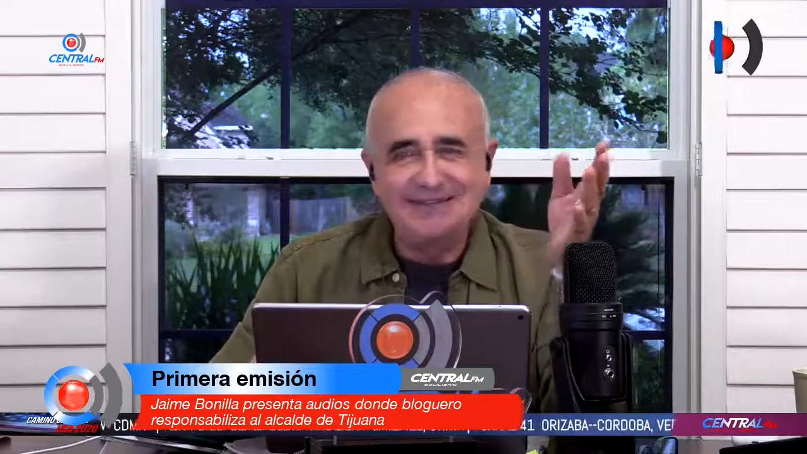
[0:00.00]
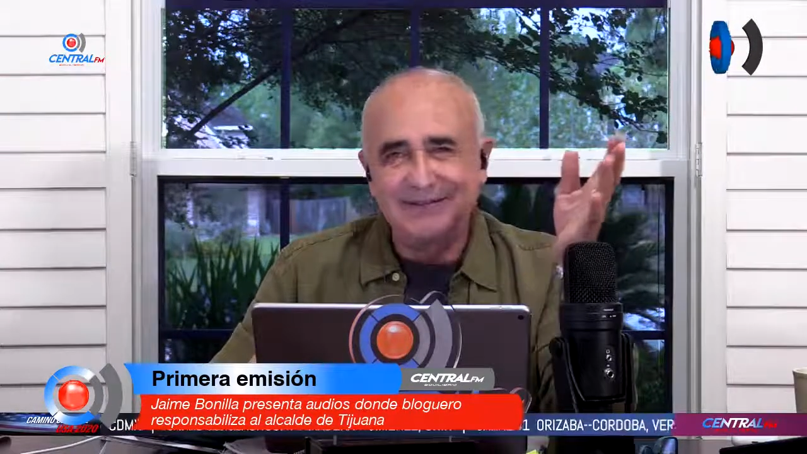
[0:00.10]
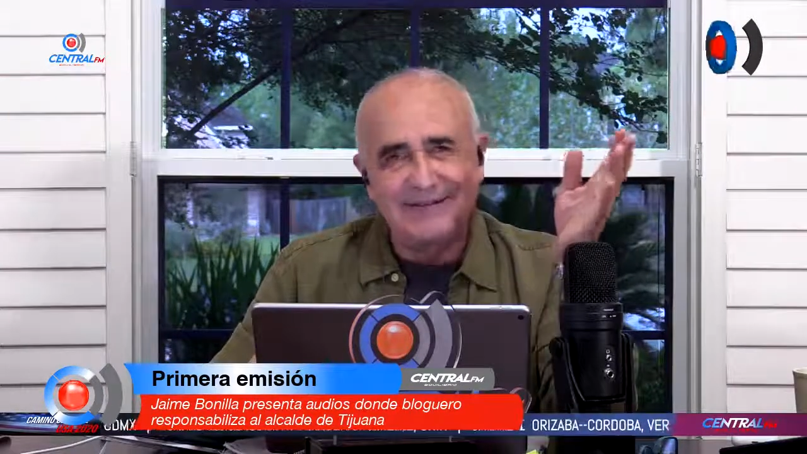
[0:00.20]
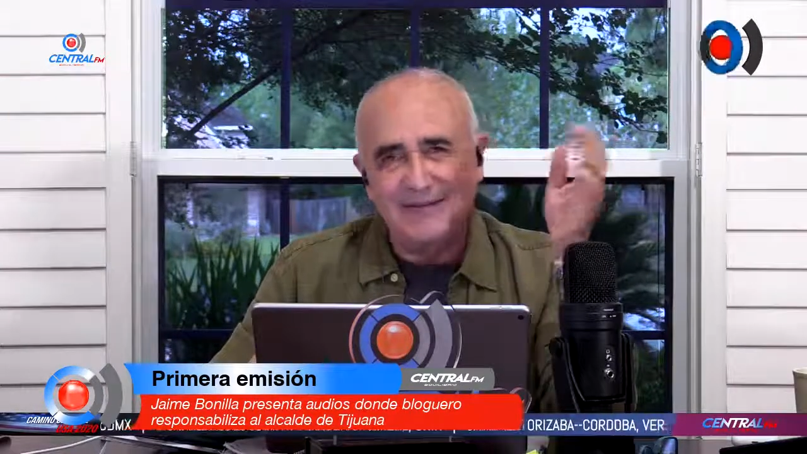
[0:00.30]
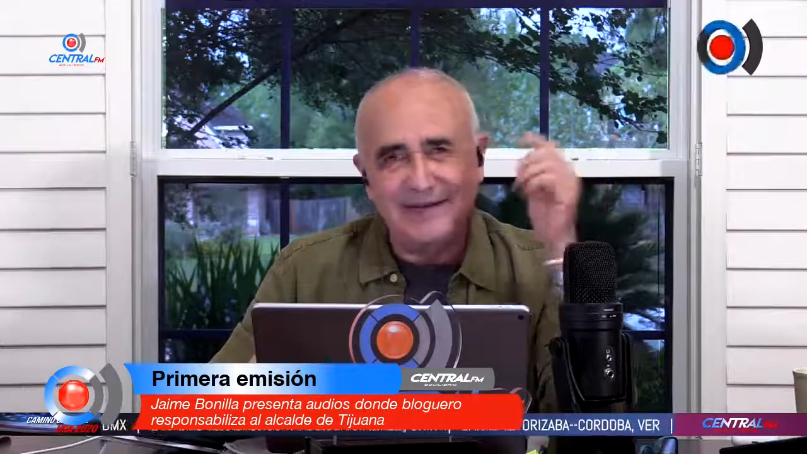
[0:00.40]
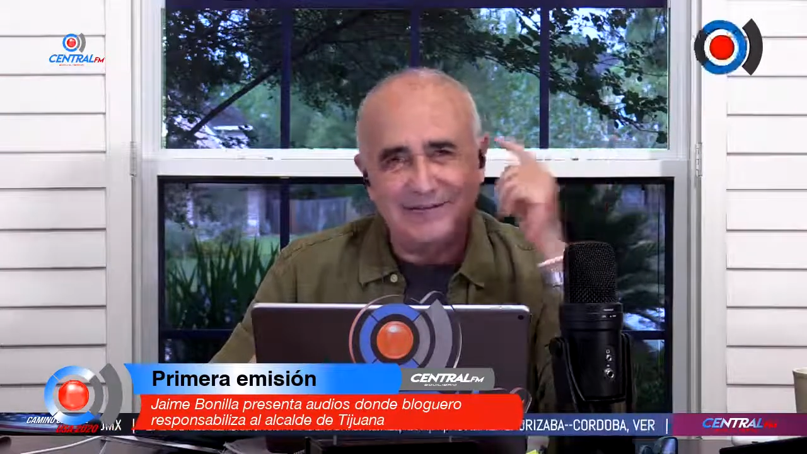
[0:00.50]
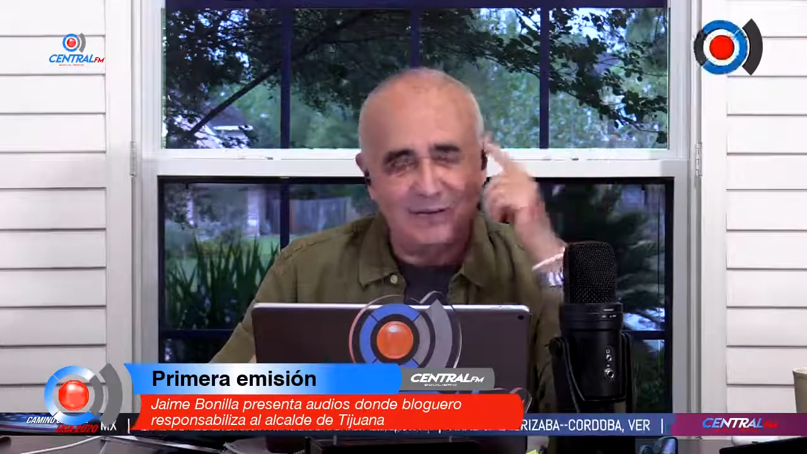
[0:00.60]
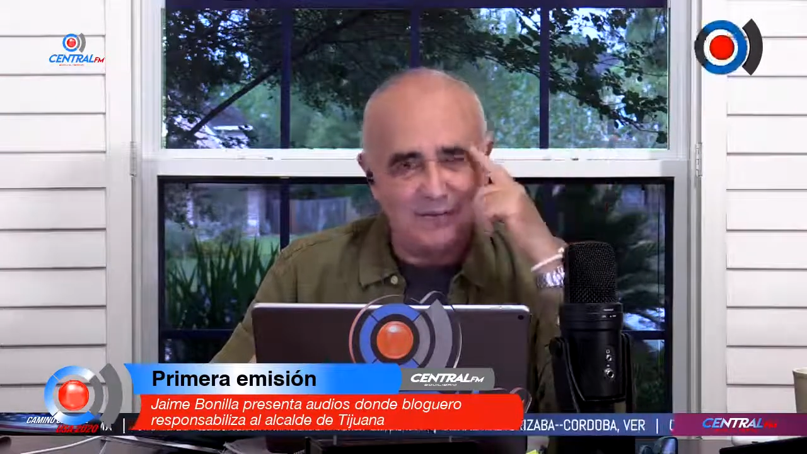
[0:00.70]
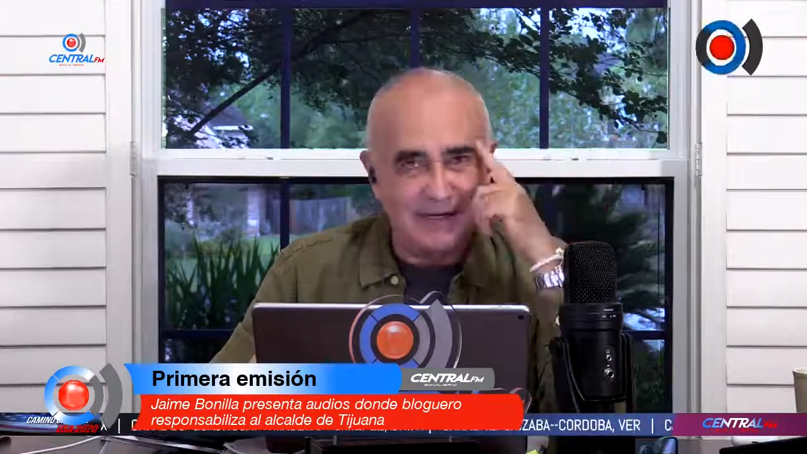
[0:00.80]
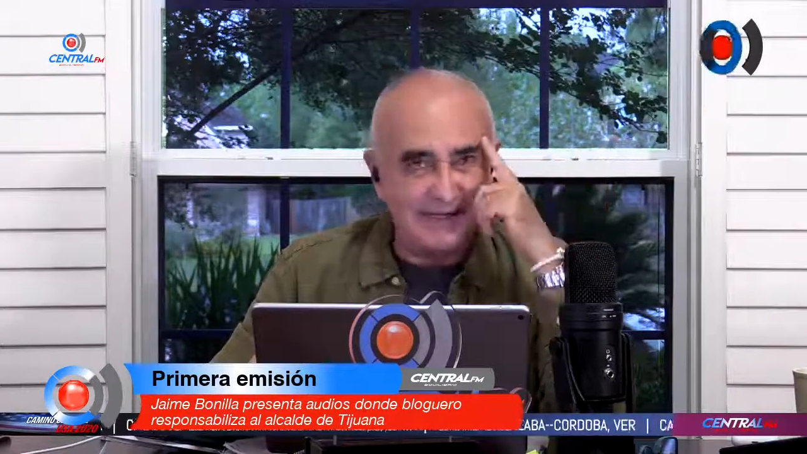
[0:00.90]
unas
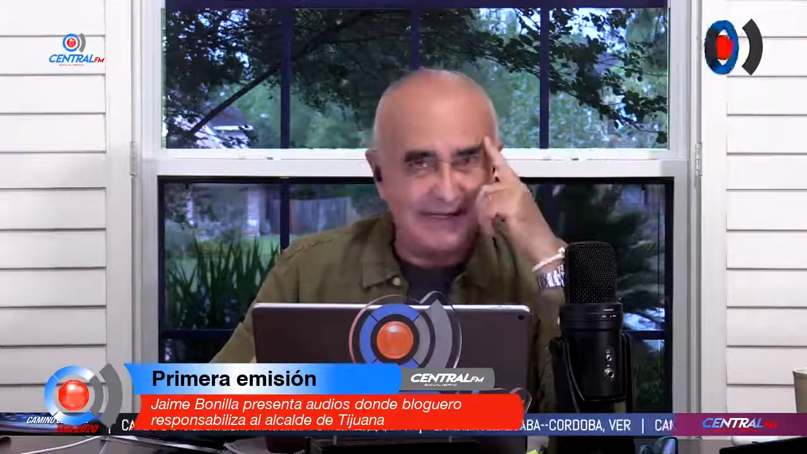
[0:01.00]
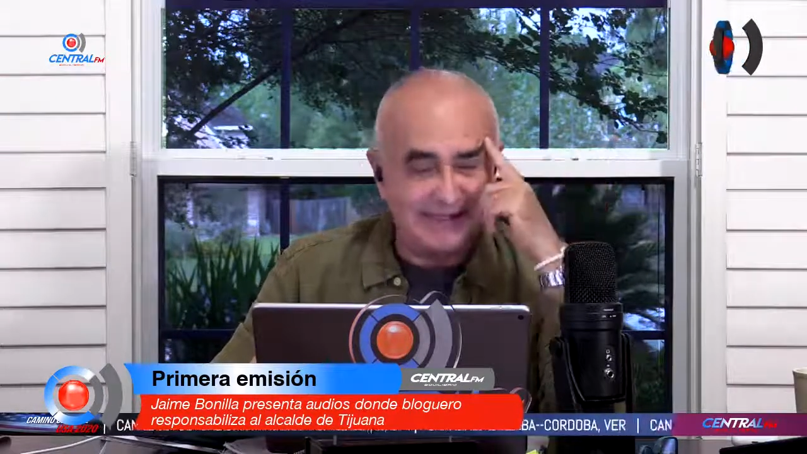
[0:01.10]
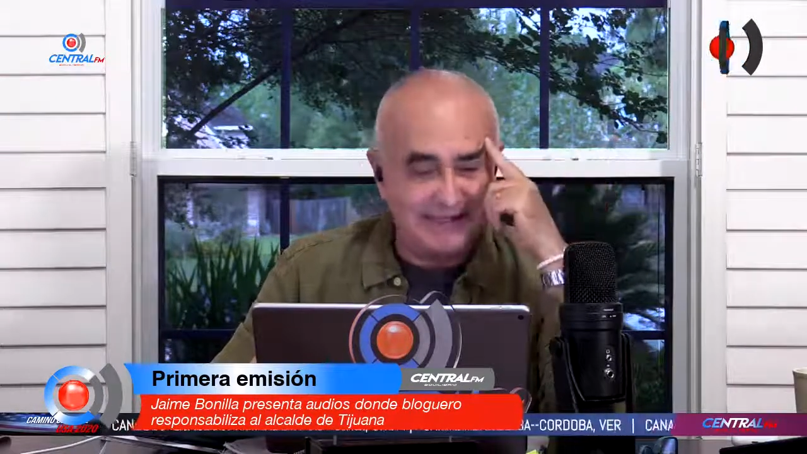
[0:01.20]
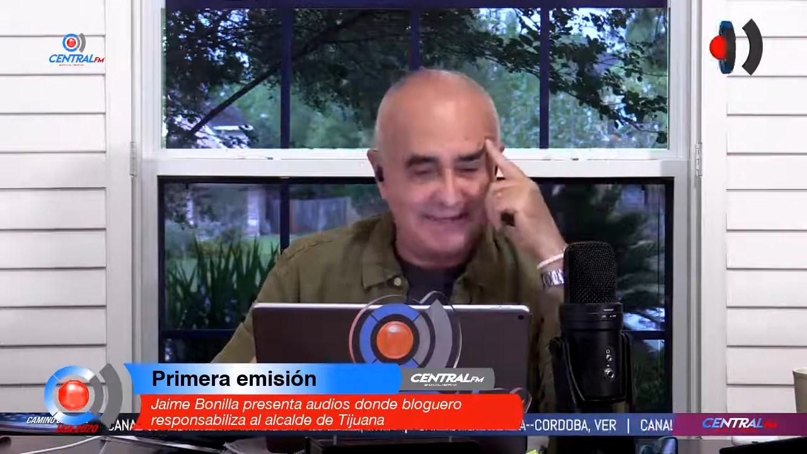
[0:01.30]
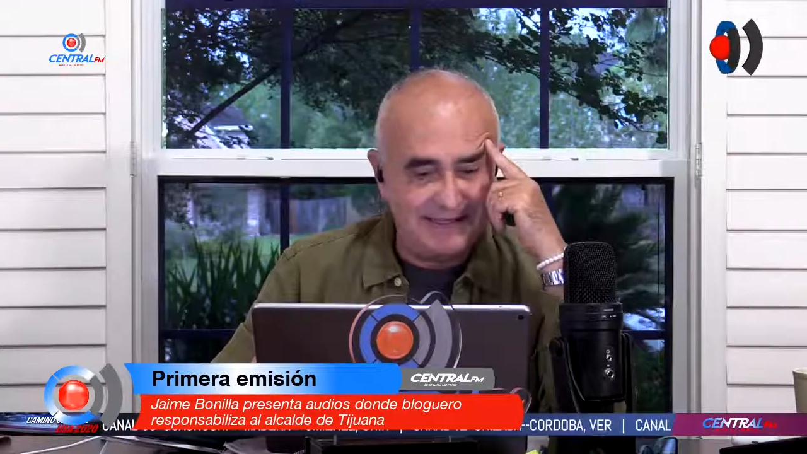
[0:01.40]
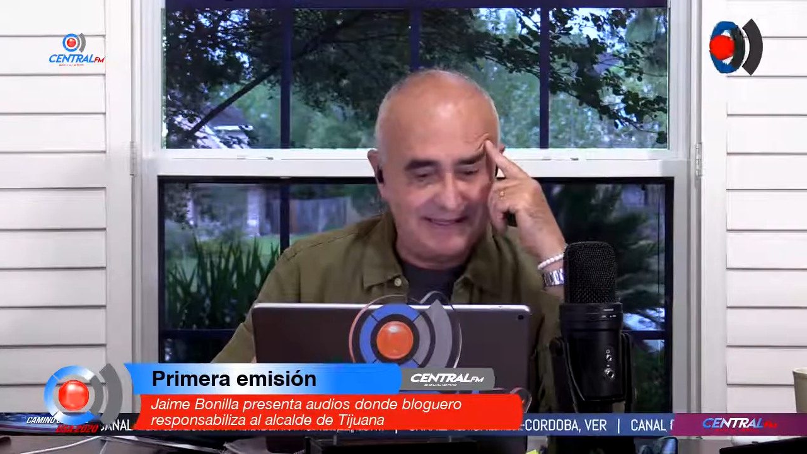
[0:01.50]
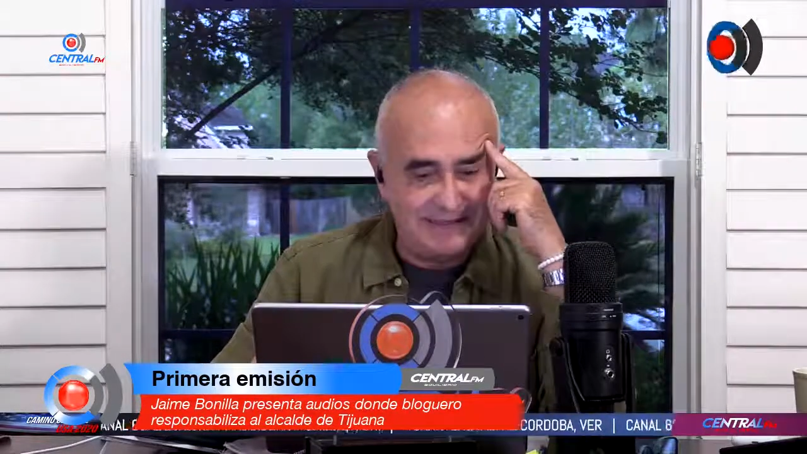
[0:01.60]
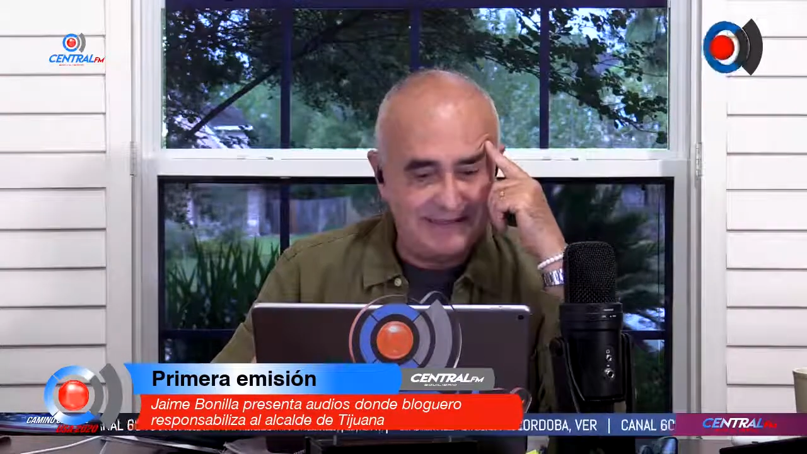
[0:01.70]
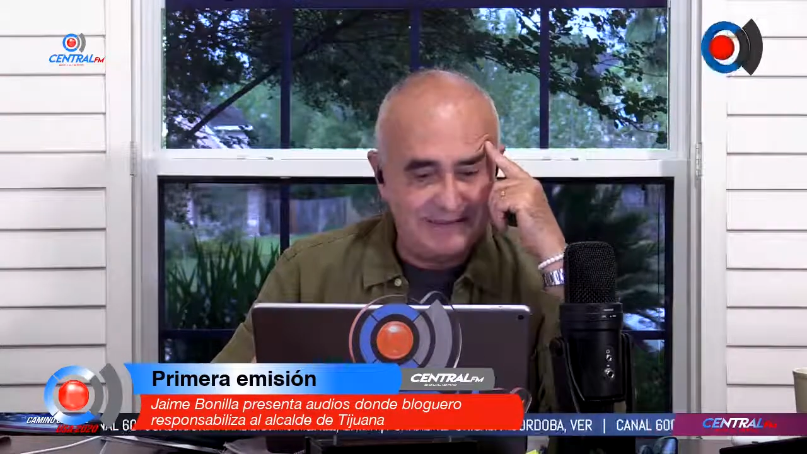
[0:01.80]
sorpresas tremendas, ¿no?